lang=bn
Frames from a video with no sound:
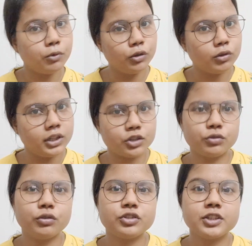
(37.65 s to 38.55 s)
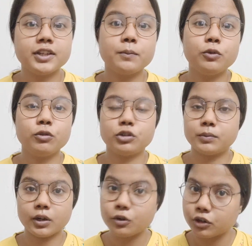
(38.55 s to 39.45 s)
ভুলগুলো দিয়ে শুরু করছি যে ভুলগুলো
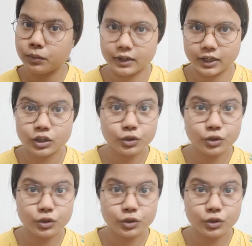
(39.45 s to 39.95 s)
তোমরা করবে না